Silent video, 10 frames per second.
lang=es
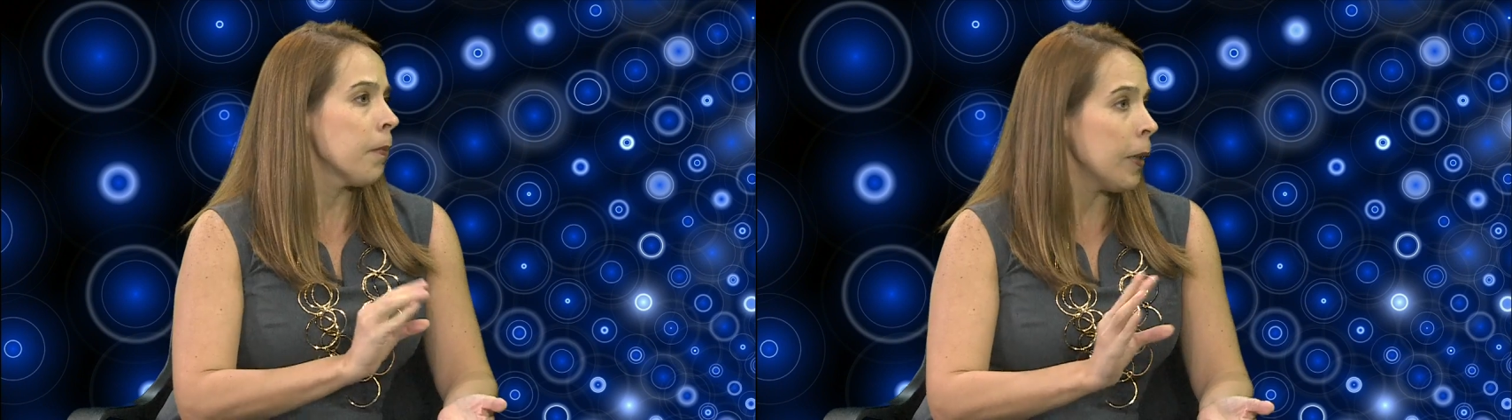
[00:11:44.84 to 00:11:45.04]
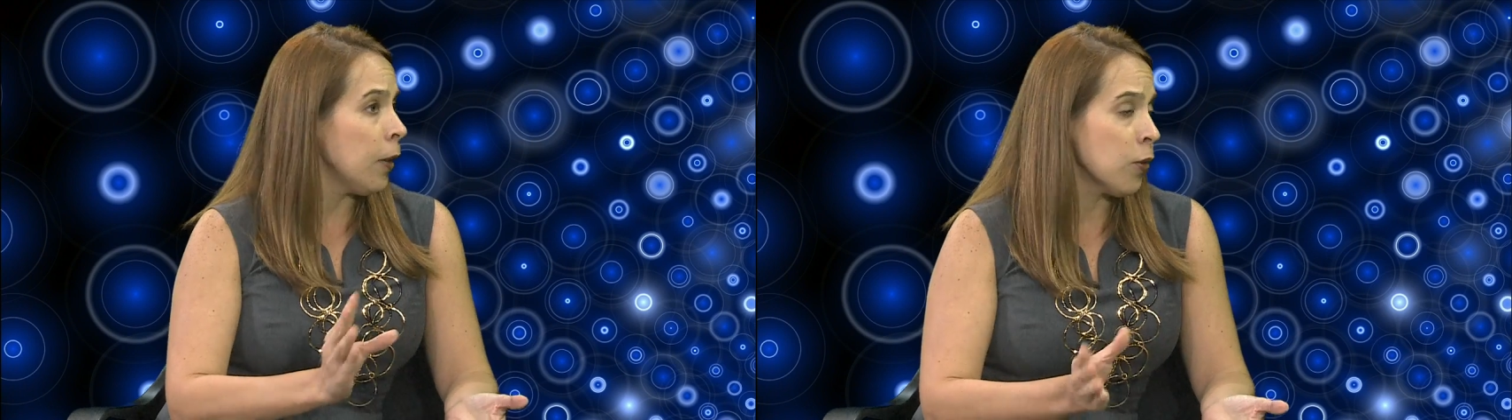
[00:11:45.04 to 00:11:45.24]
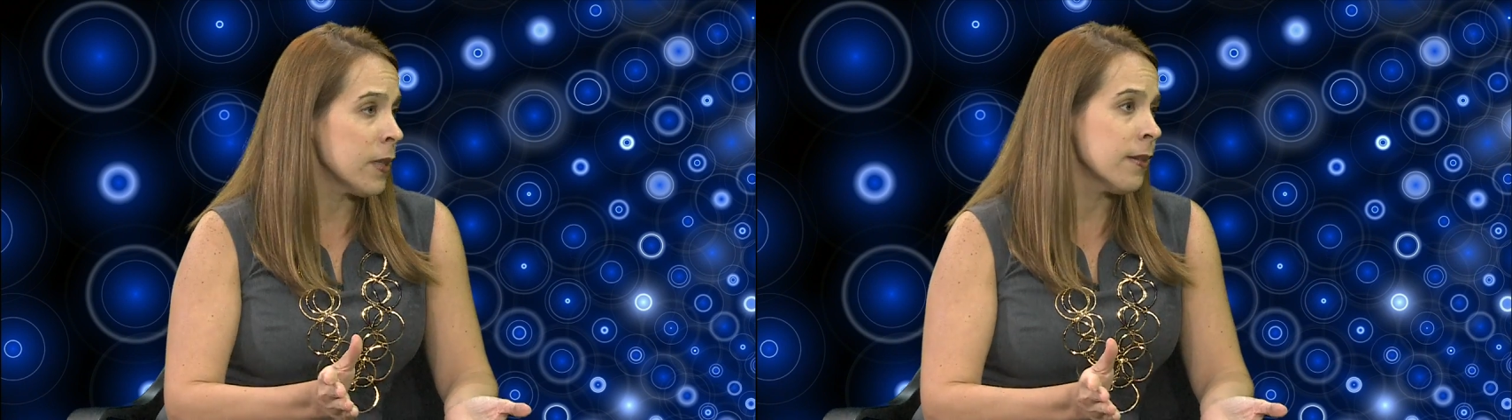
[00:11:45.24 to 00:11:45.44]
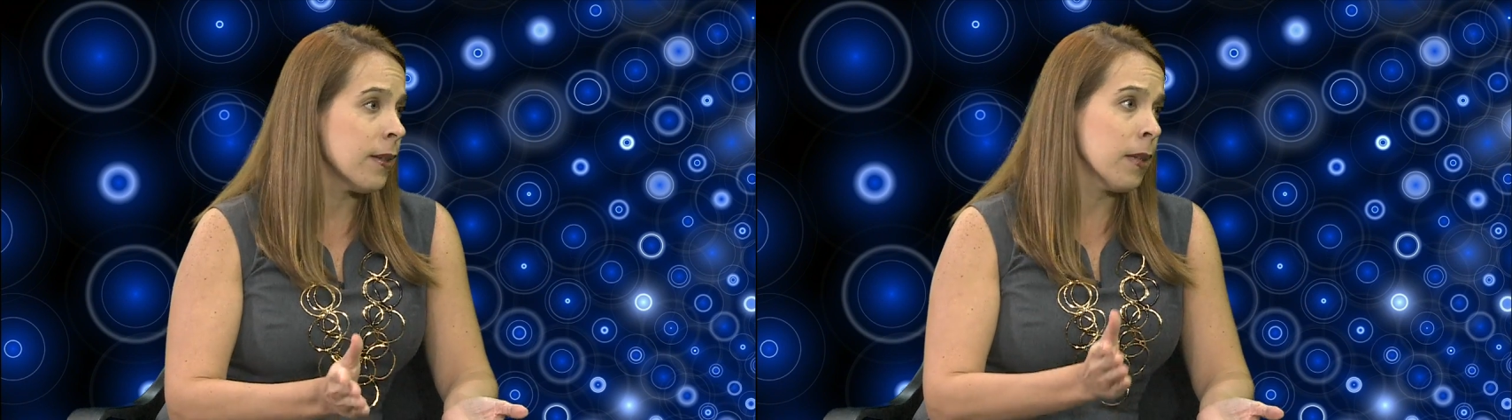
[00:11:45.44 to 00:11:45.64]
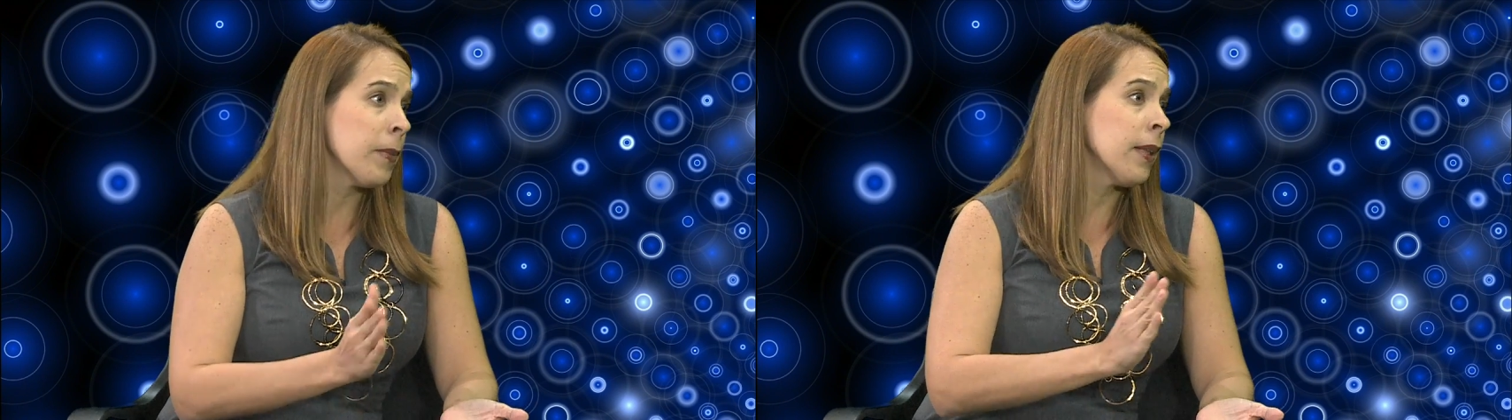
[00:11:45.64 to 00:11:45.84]
y no
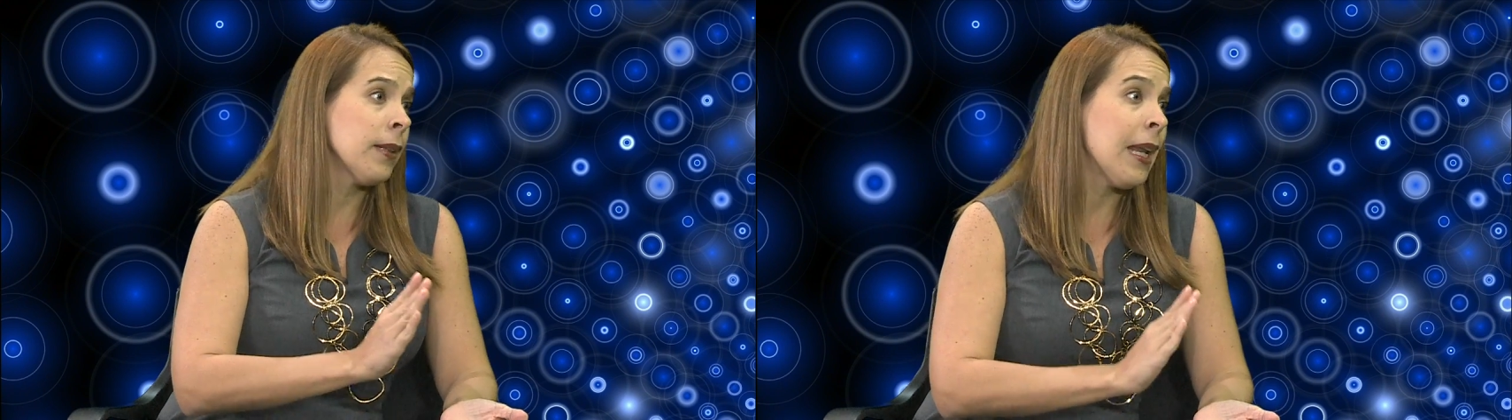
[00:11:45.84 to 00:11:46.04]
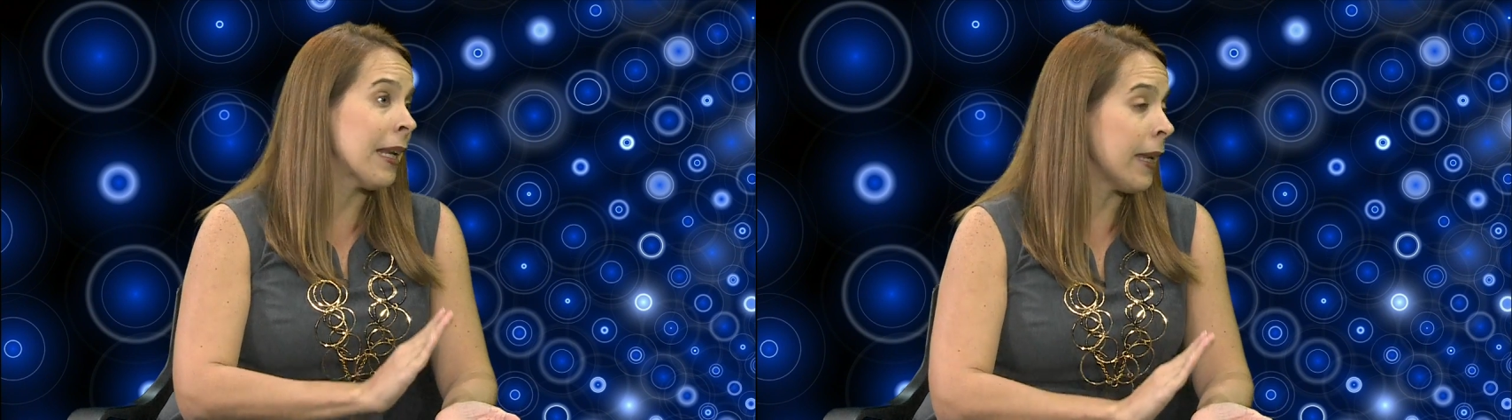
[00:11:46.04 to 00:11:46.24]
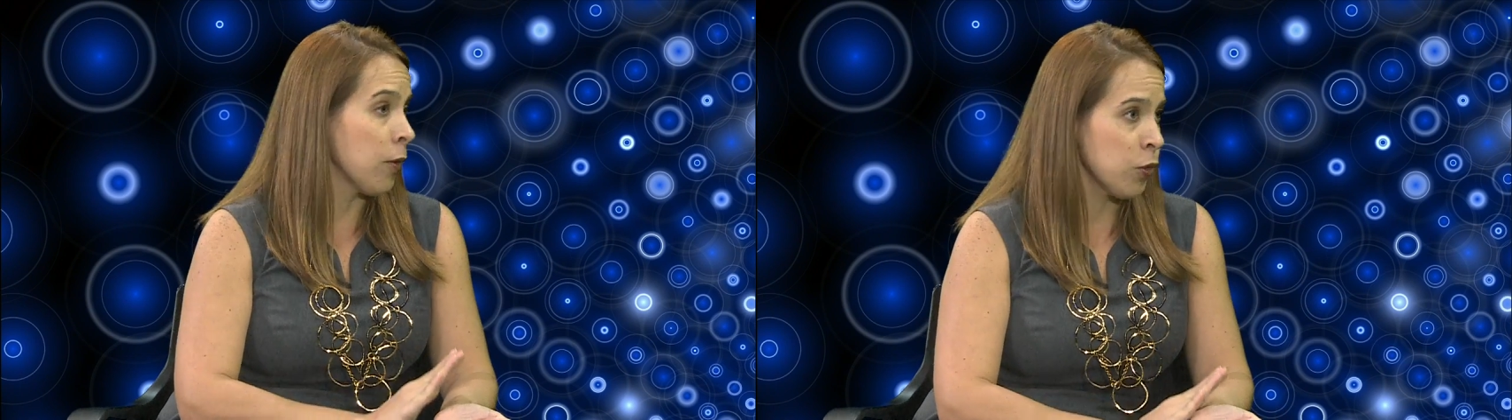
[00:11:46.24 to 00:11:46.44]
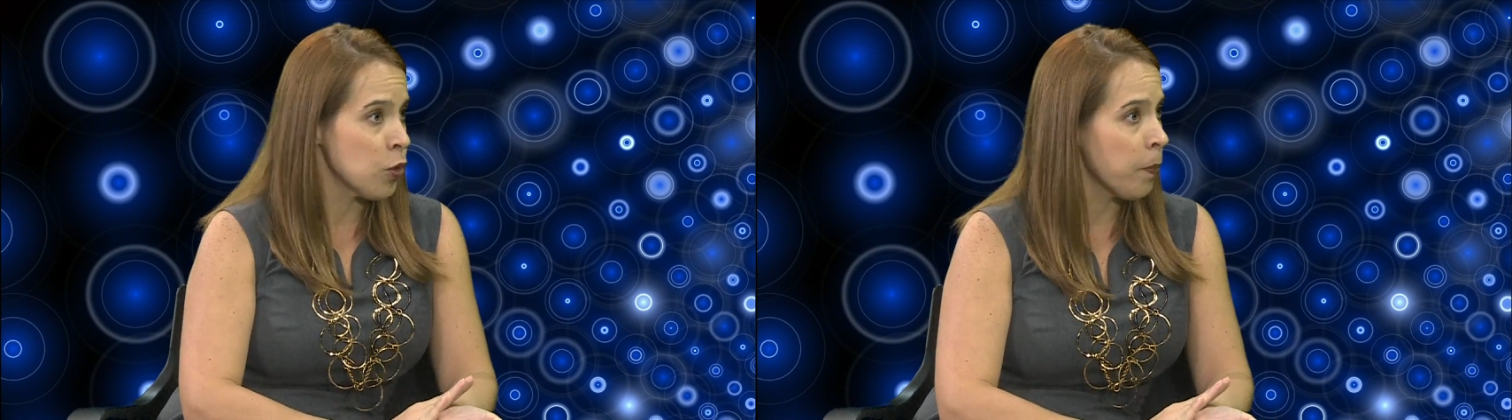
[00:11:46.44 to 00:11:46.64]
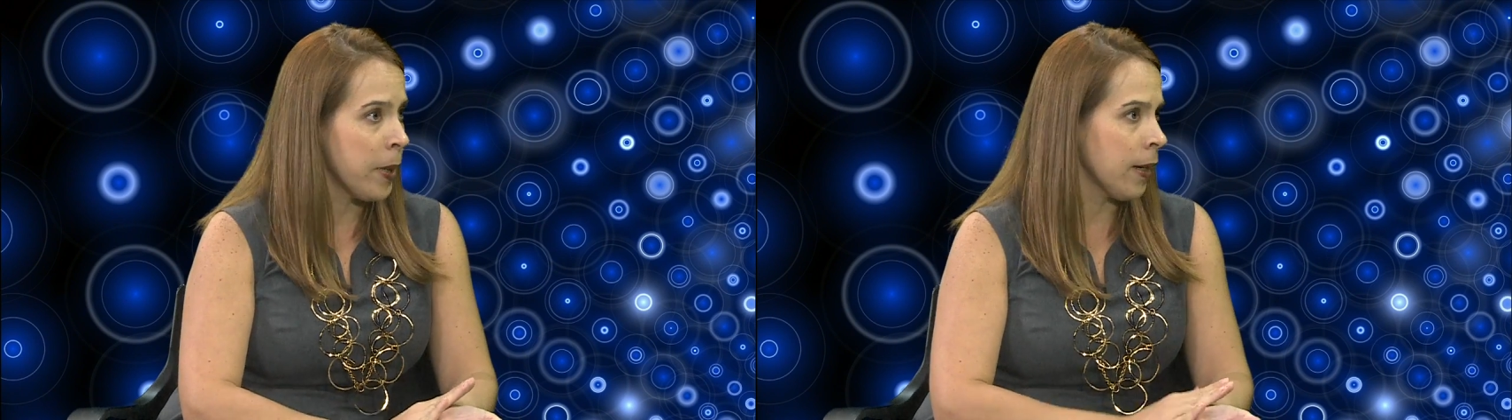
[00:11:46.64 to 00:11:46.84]
necesariamente el que no se
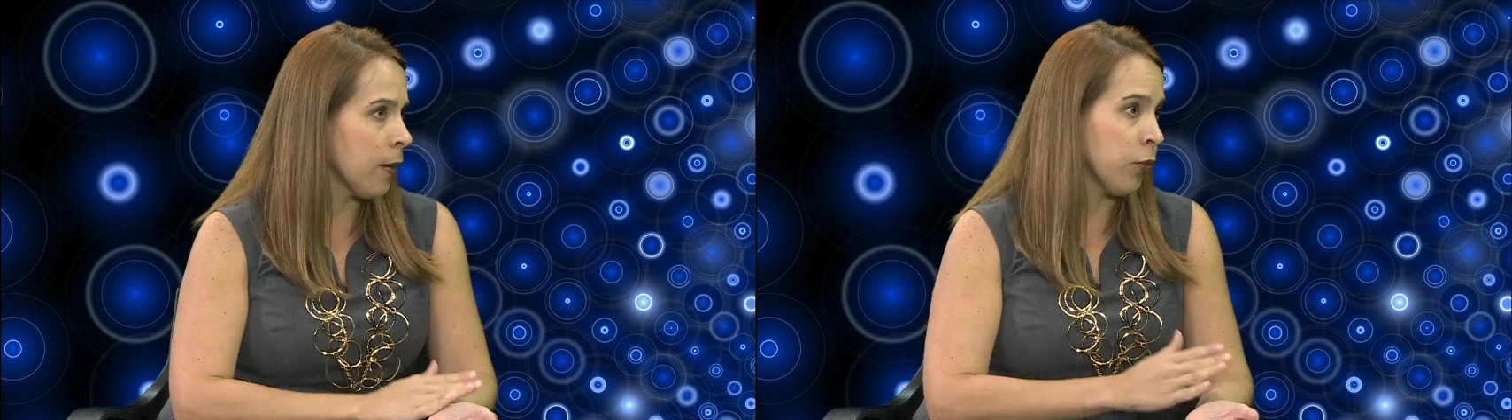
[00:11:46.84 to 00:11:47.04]
opere